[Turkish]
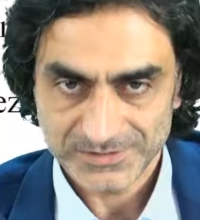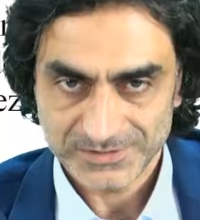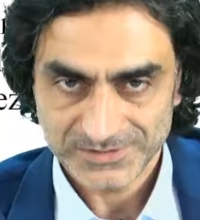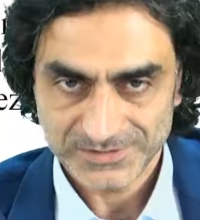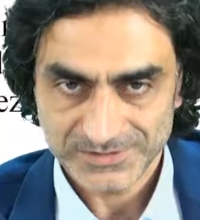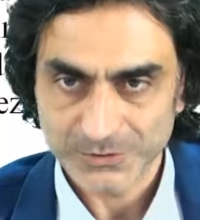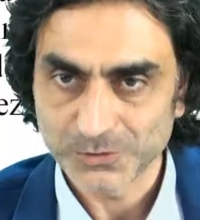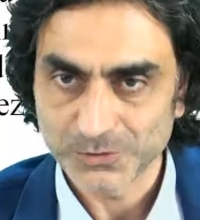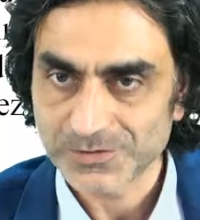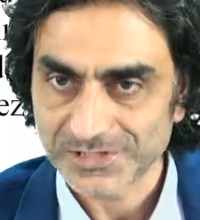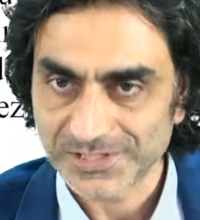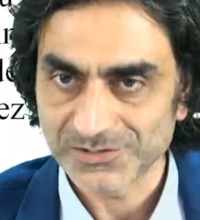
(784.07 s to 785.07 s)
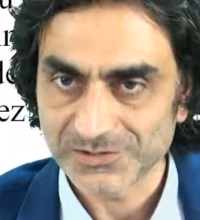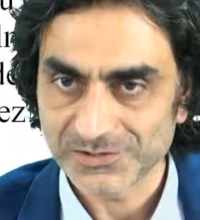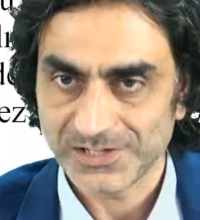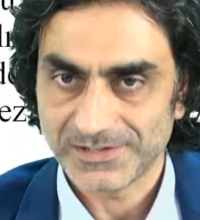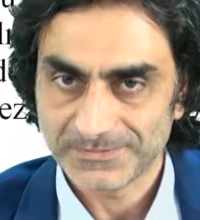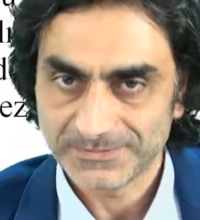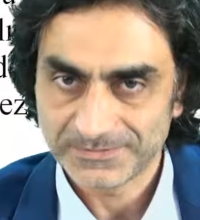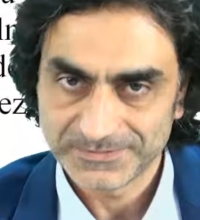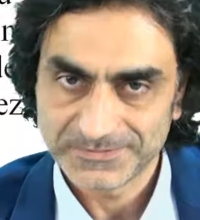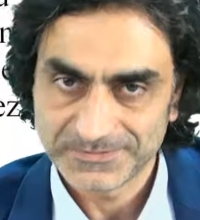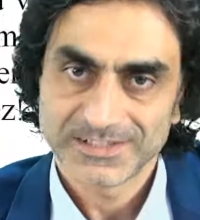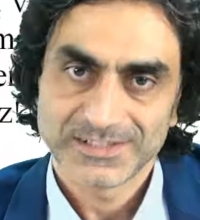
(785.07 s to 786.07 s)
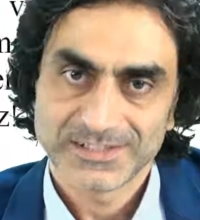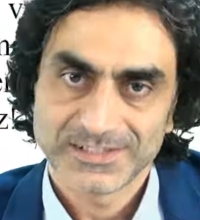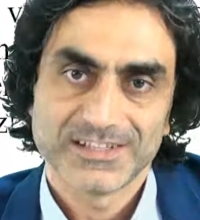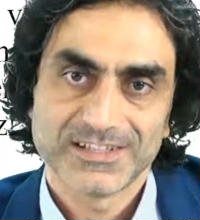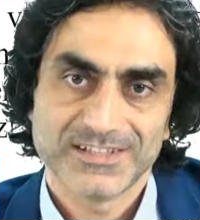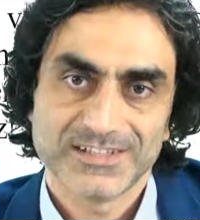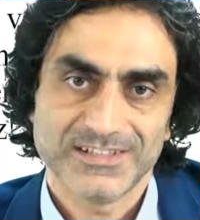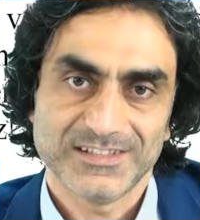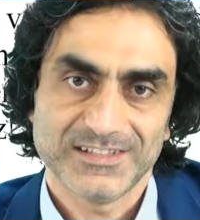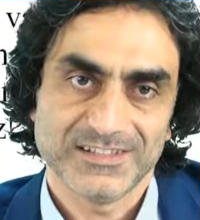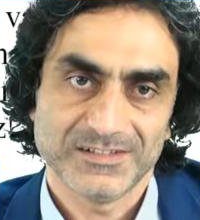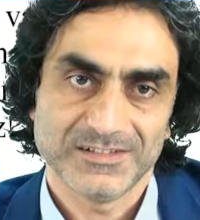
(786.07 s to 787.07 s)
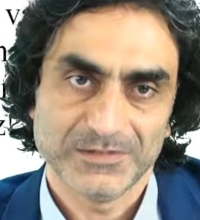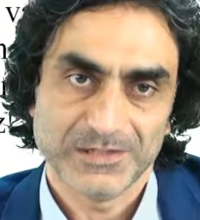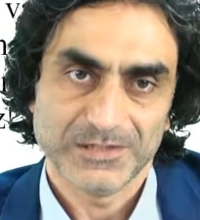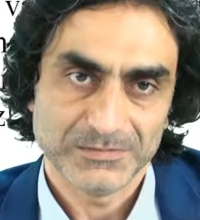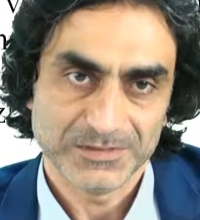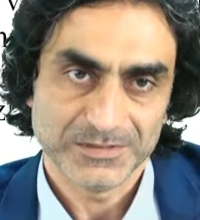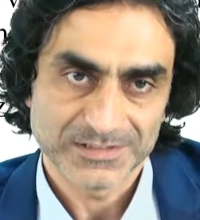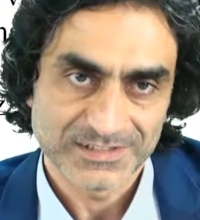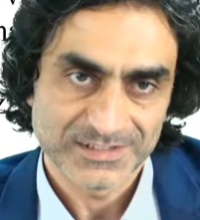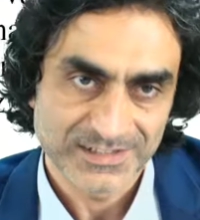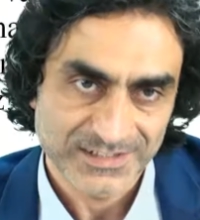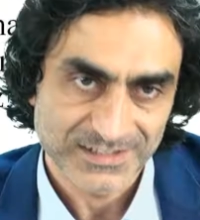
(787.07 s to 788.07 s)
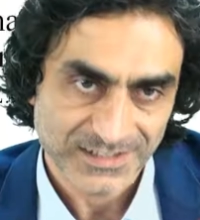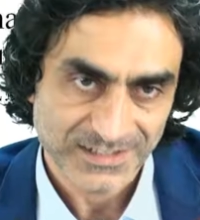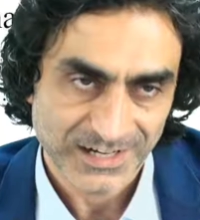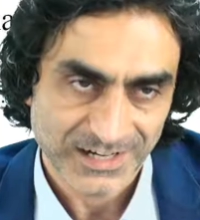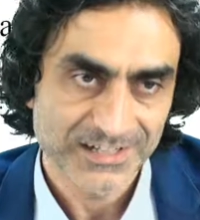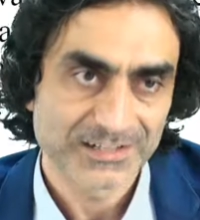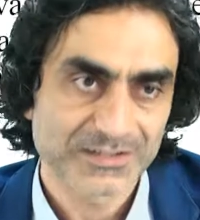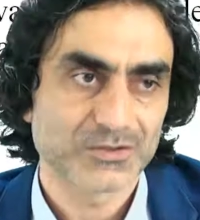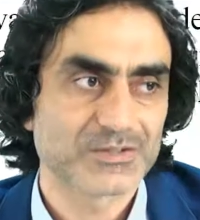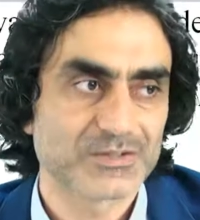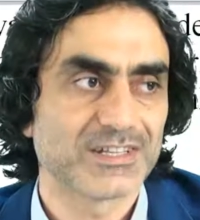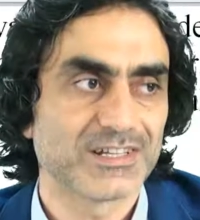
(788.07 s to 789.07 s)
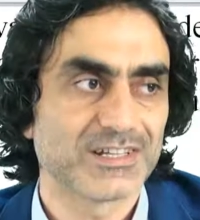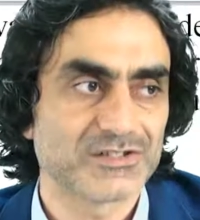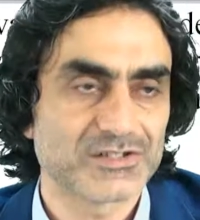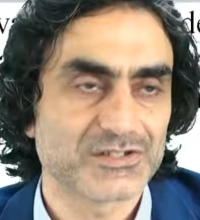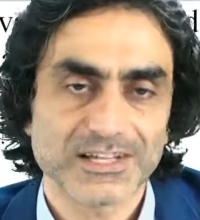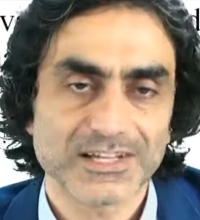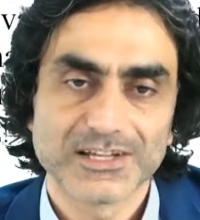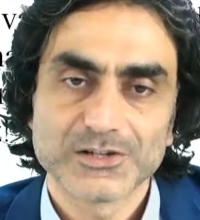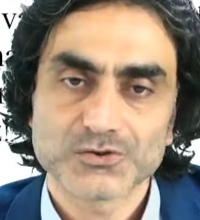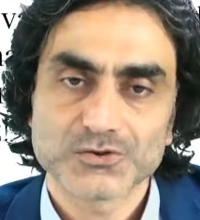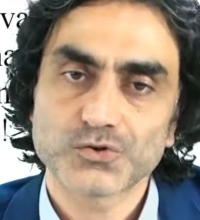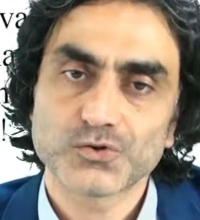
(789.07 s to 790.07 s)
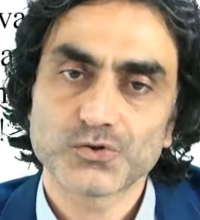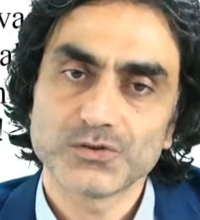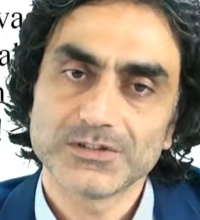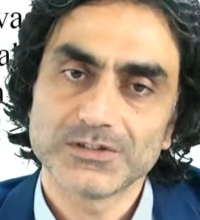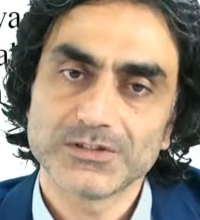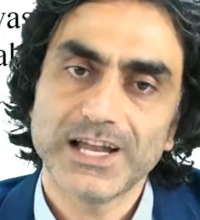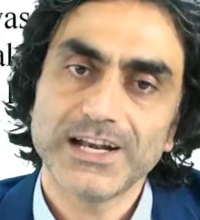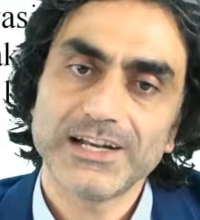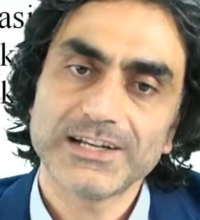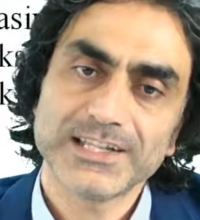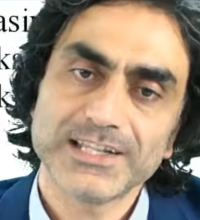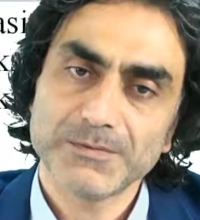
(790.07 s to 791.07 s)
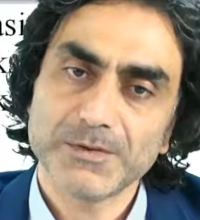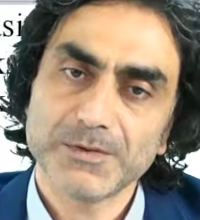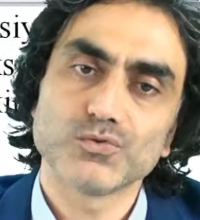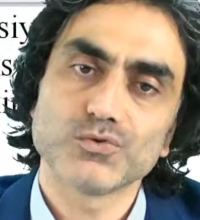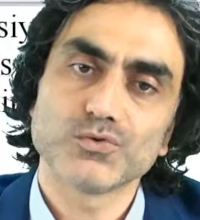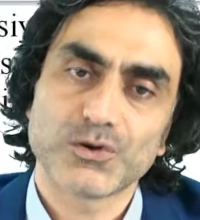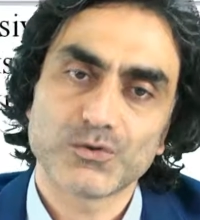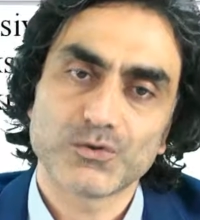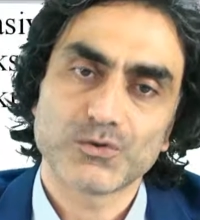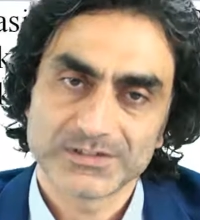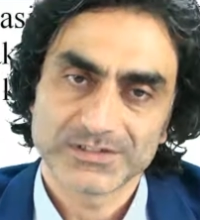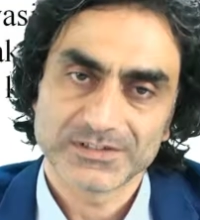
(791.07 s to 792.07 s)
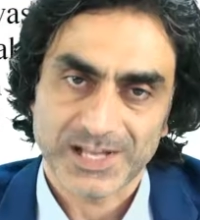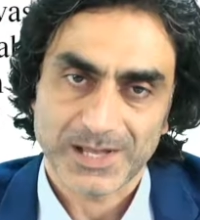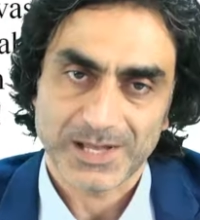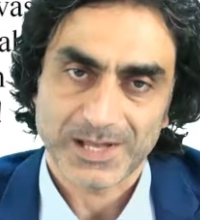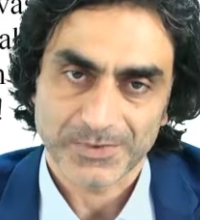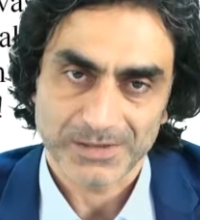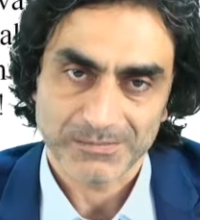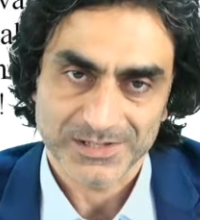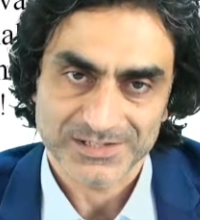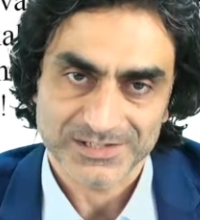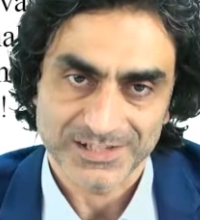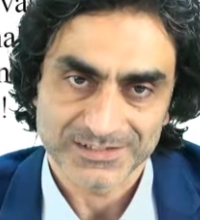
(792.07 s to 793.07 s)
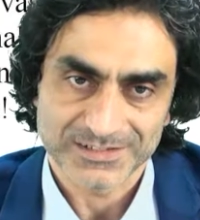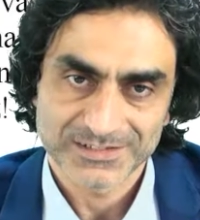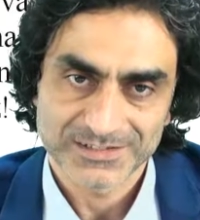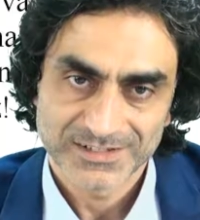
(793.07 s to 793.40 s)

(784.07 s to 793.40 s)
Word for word: bir şey gösterince, e, belli bir kararlılık gösterince. Çünkü diğerleri de hemen bunlara şey yapmaya başlar.